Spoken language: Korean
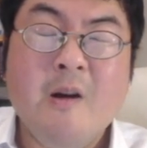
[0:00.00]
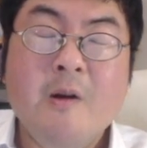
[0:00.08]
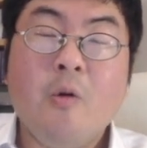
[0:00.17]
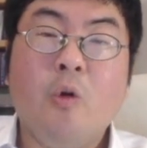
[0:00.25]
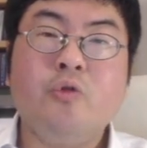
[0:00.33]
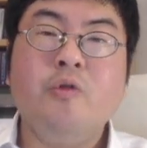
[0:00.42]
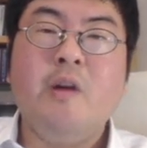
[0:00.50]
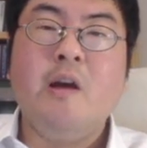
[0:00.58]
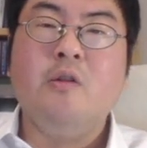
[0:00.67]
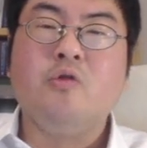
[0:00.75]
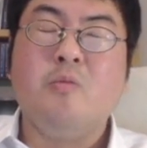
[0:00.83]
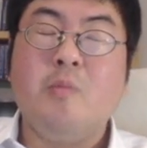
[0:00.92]
어떤 해에는
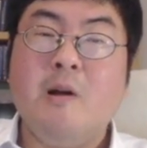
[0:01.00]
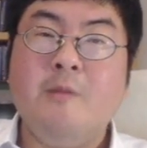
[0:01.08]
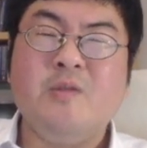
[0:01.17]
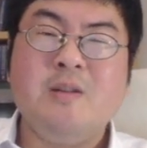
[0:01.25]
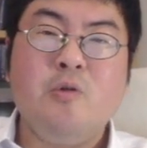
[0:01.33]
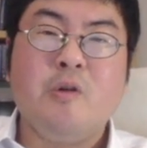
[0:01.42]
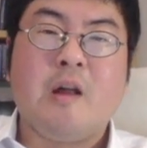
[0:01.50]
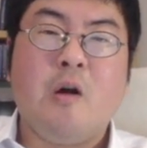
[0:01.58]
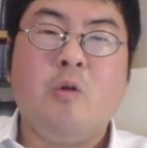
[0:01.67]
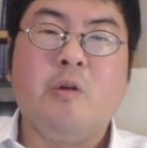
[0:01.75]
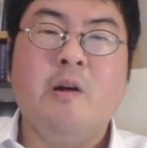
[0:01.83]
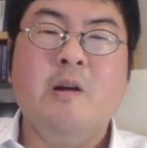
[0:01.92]
정말 11월
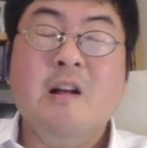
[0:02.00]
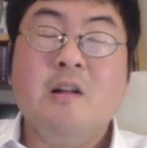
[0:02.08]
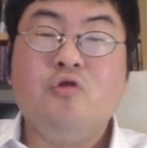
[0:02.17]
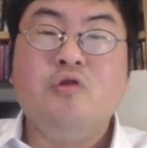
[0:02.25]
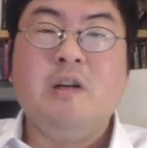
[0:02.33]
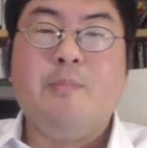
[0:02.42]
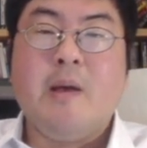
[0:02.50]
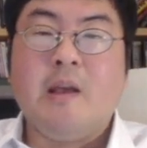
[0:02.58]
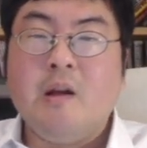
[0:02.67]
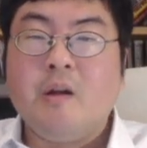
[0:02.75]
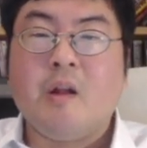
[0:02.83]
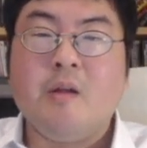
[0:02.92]
4월에 주식을
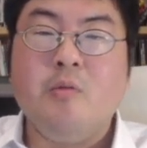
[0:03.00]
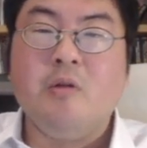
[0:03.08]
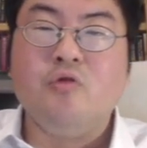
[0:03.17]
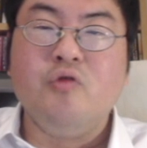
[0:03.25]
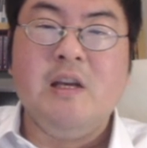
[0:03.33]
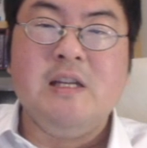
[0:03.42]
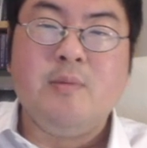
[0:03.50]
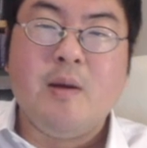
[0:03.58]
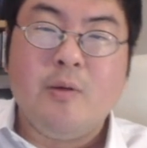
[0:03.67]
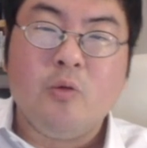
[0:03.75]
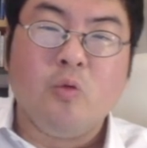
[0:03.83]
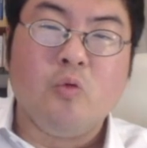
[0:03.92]
100개를 샀으면 그중
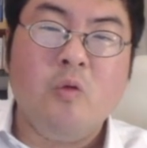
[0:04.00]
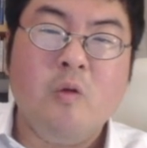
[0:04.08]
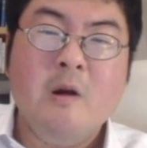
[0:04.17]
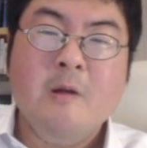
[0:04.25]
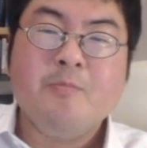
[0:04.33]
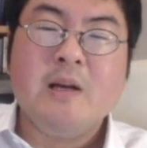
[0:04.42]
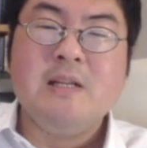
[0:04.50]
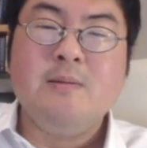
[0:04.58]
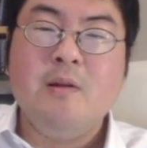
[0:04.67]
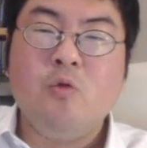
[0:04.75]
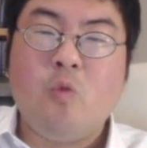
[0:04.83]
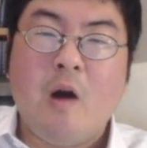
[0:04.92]
20개만 오르고
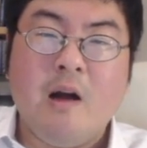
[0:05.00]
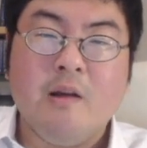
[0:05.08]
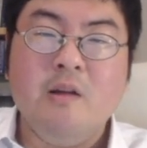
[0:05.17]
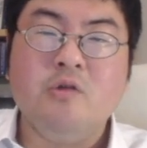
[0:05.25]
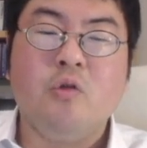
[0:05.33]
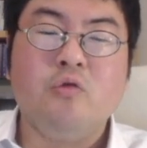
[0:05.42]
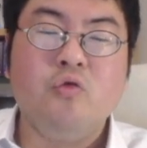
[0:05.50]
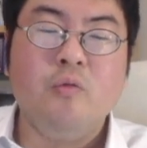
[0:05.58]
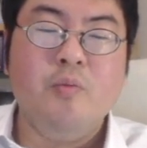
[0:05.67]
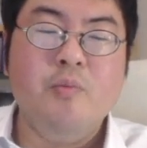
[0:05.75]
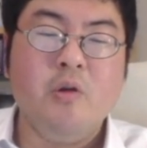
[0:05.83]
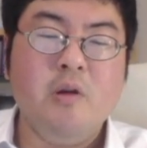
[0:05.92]
80개는 꽝인 적도
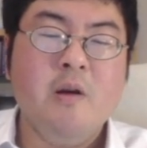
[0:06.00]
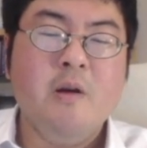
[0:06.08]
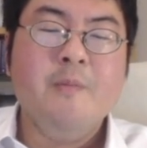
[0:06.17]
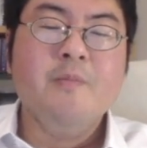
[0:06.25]
분명히